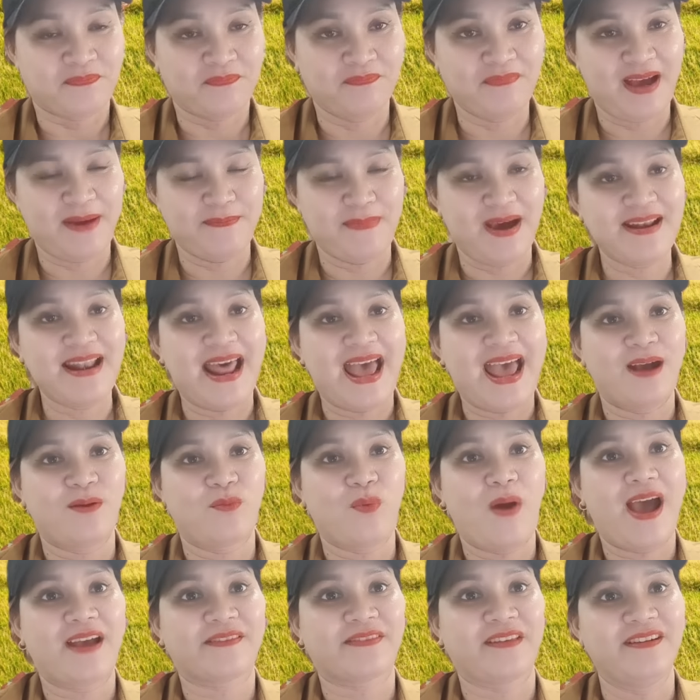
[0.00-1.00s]
bà bà đàng
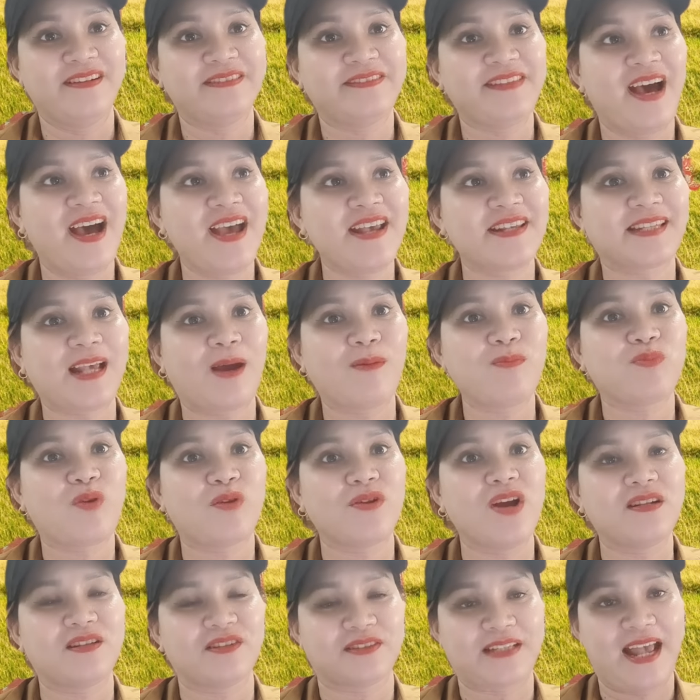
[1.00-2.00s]
hoàng tử tế sống có
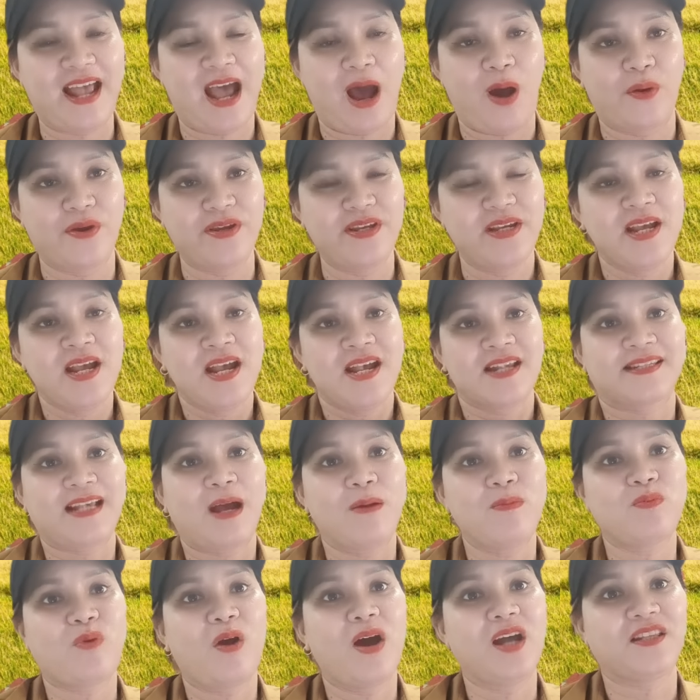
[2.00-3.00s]
đức cho xã hội
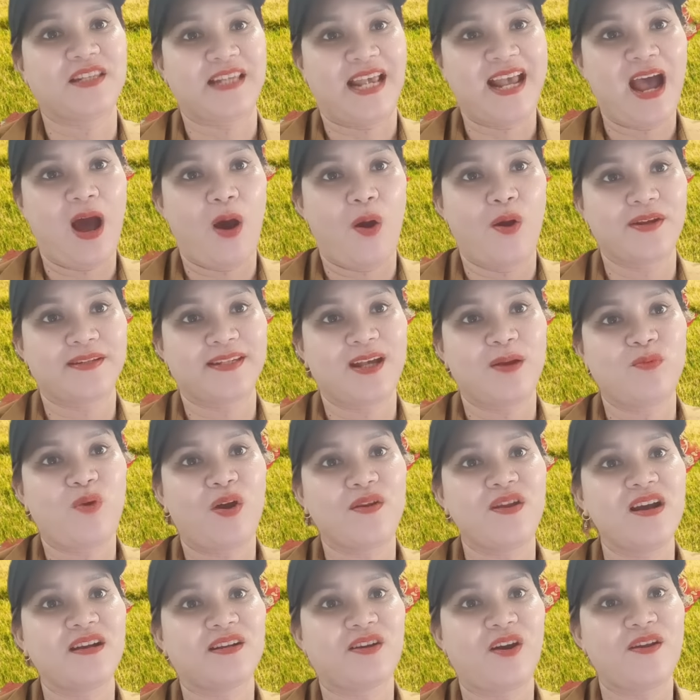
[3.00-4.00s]
sống có xã hội sống có
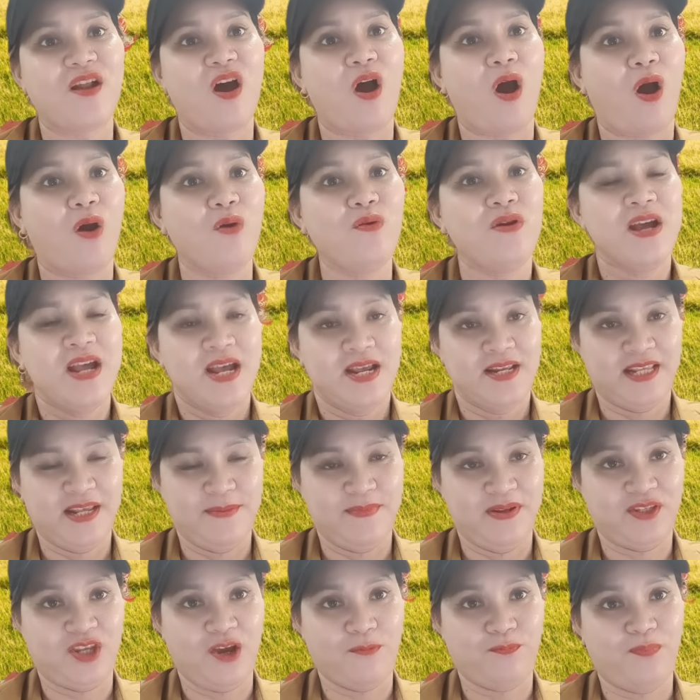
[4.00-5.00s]
đức có độ thì
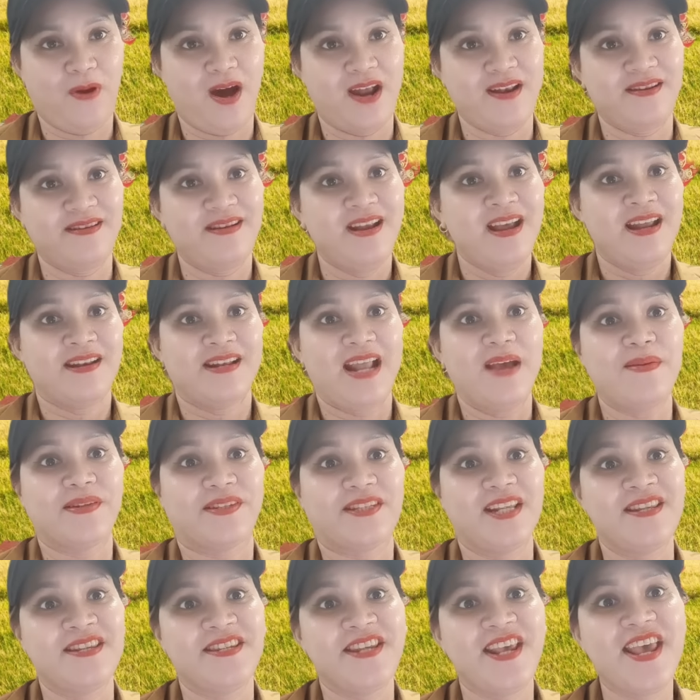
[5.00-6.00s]
mình chụp hình để mình
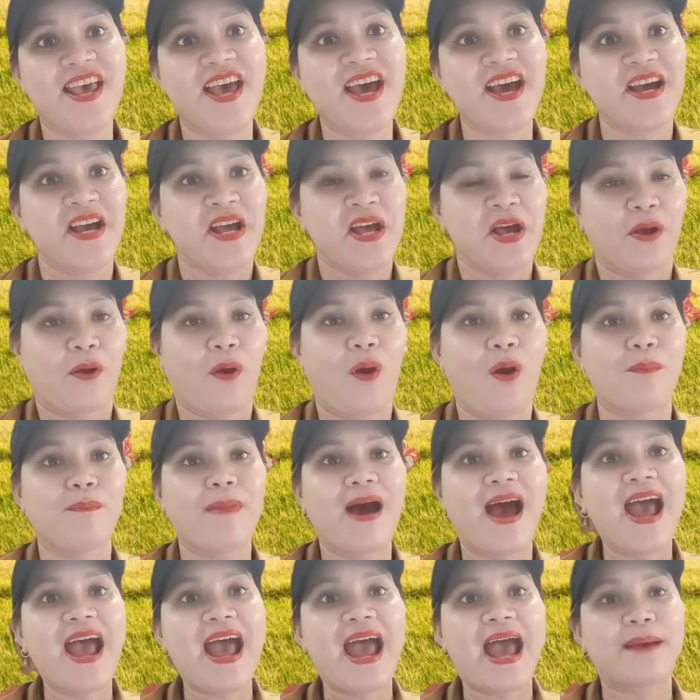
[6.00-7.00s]
xin vía còn
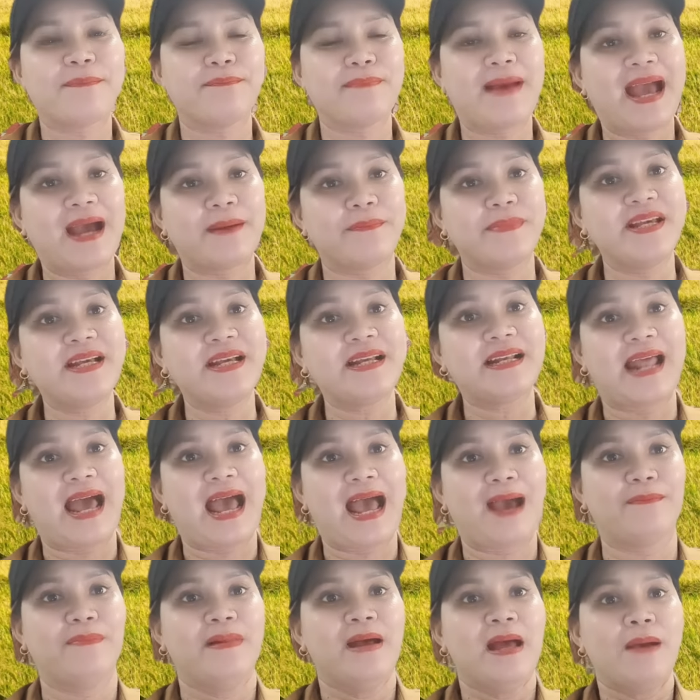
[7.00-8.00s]
má ham mang biến
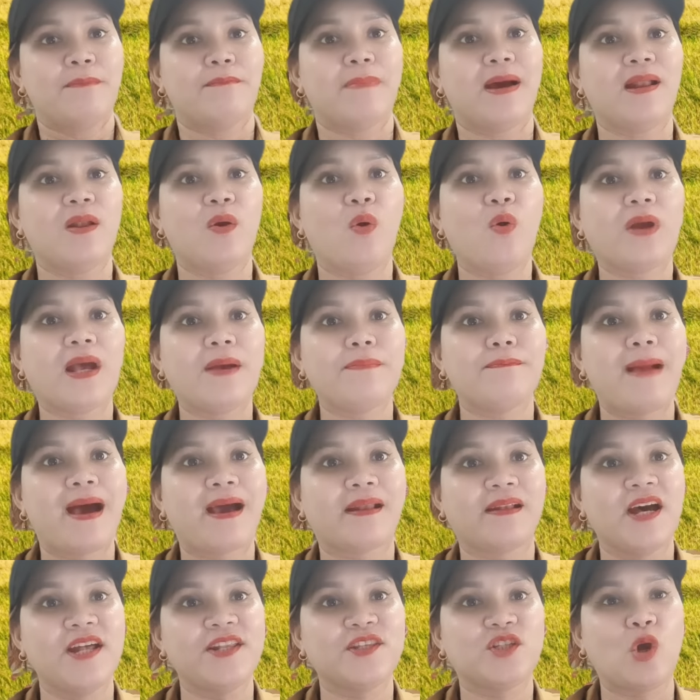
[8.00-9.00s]
làm má lú cái mặt
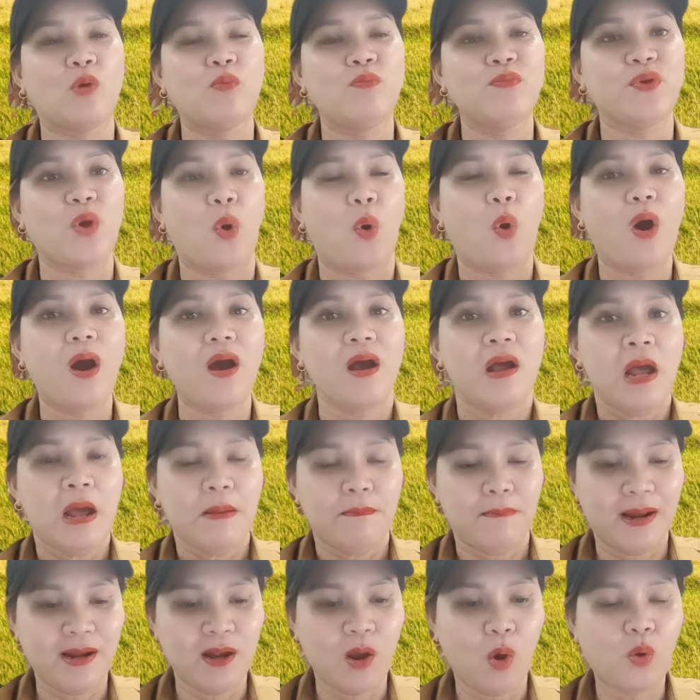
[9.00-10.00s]
lên trúng dũa
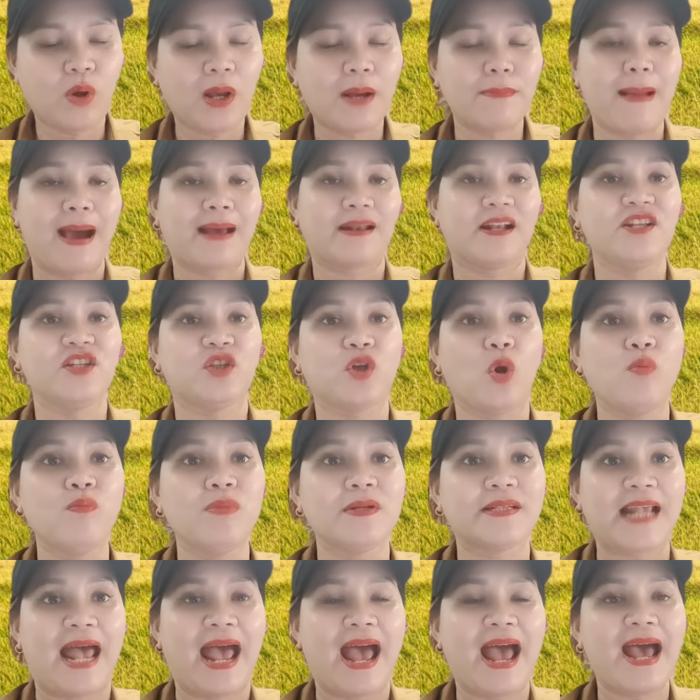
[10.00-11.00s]
má lú cái mặt lên trúng
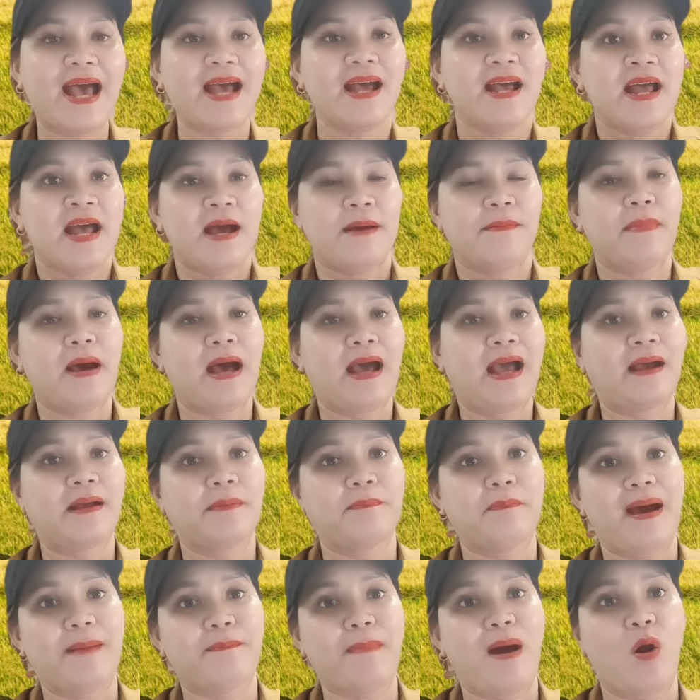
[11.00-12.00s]
xã mà
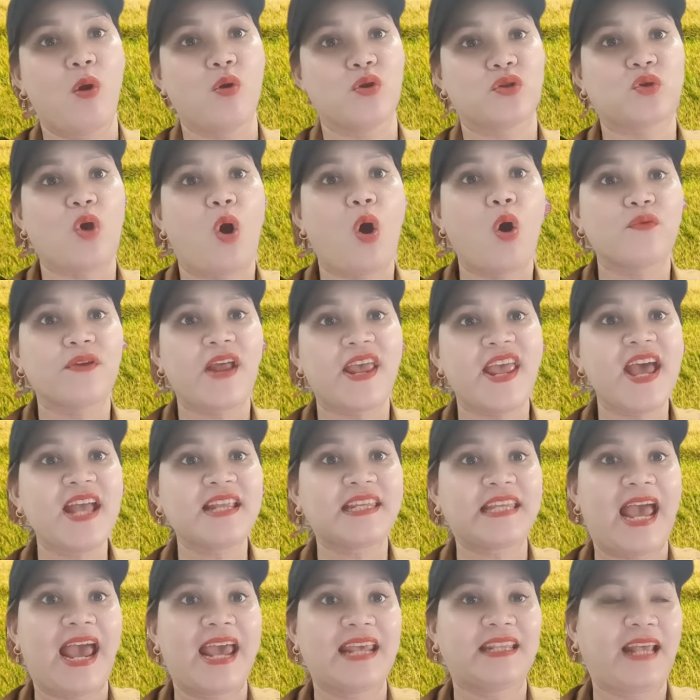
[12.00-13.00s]
mà bầu xô né
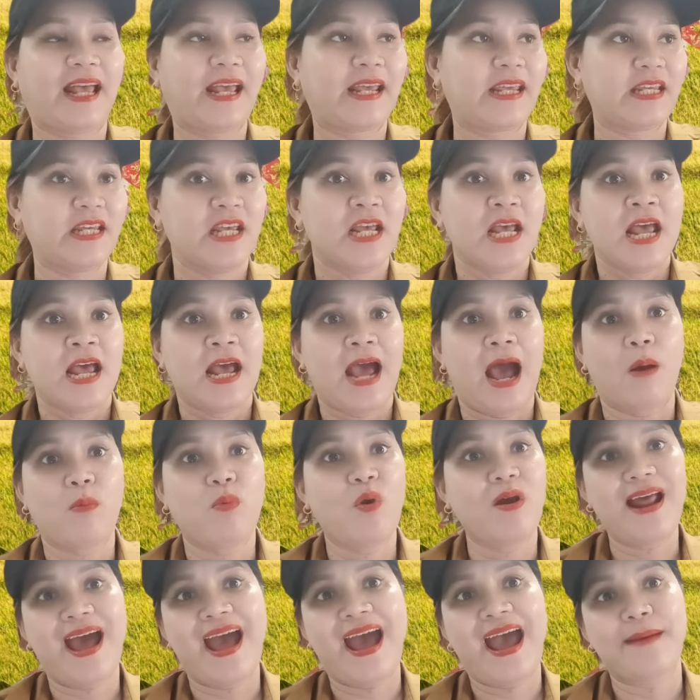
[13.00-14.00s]
chạy thầy không
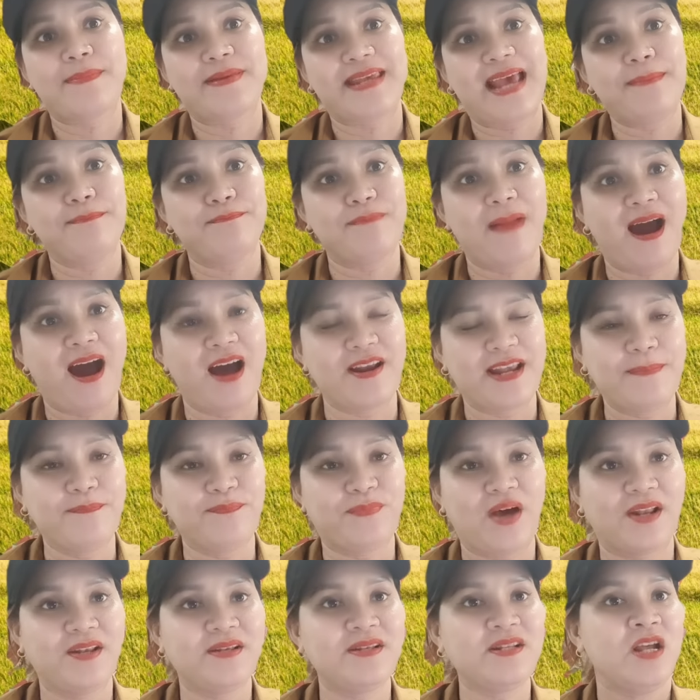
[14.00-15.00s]
có ai mà dám mời dám
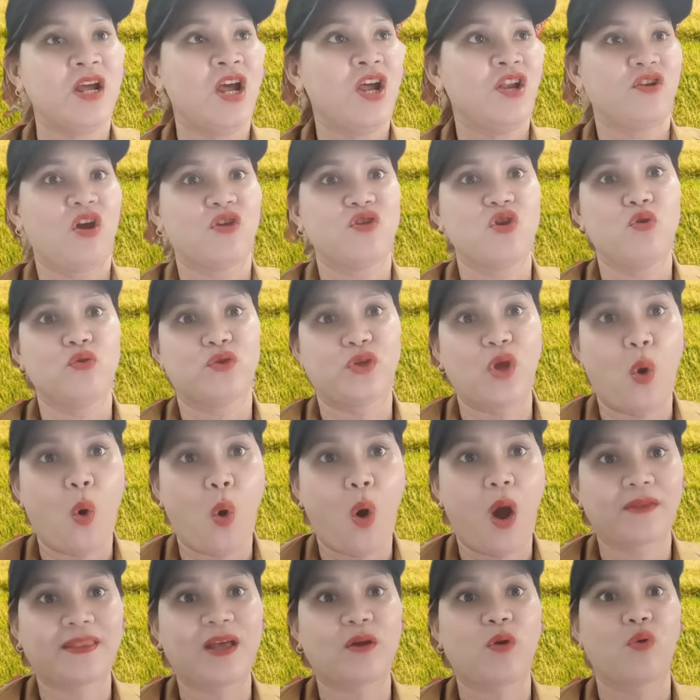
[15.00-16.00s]
thỉnh nó vô
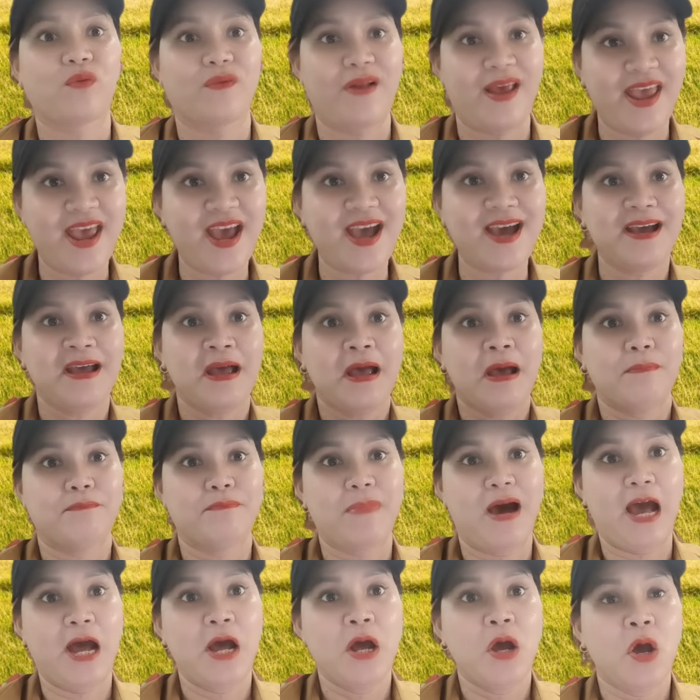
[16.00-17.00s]
chùa ta còn né
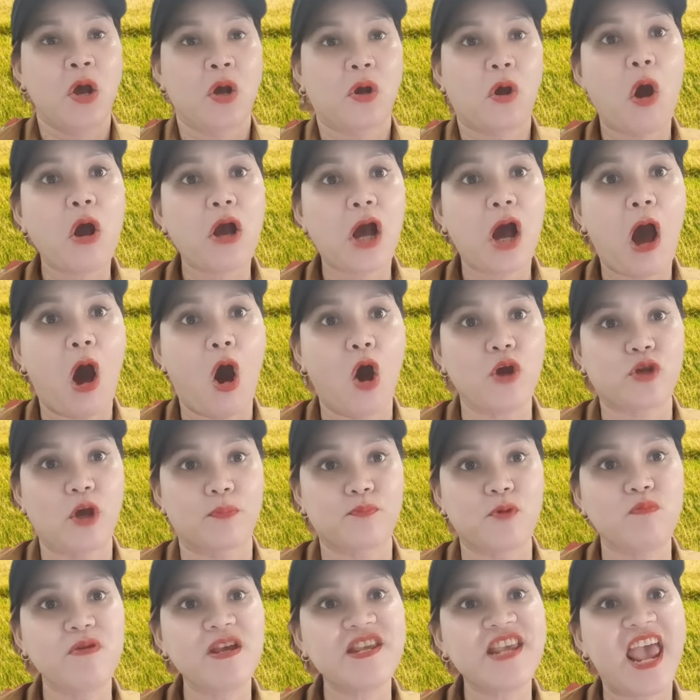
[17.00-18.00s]
mà có cơ hội chụp
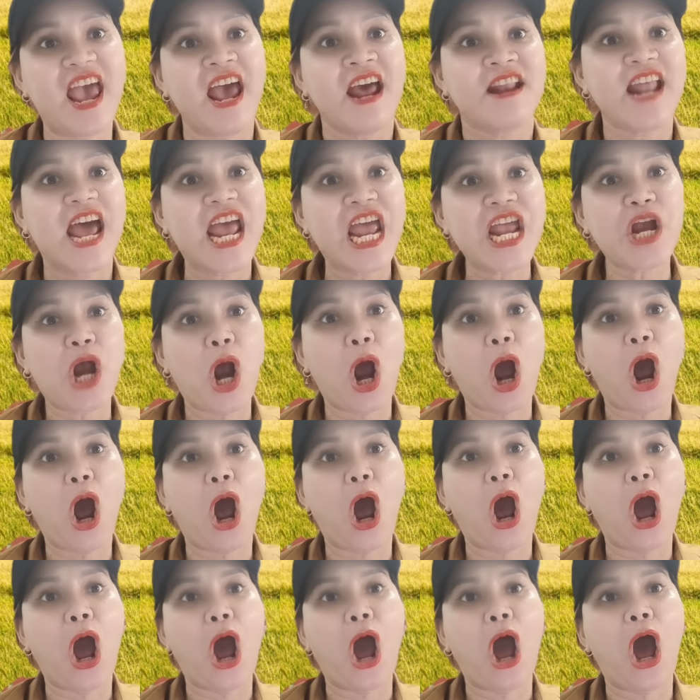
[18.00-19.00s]
cho biết đây
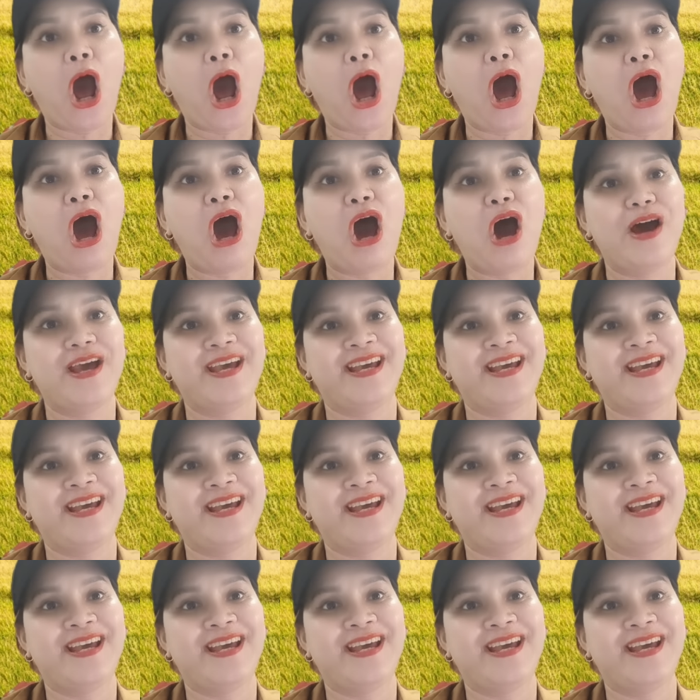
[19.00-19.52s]
rồi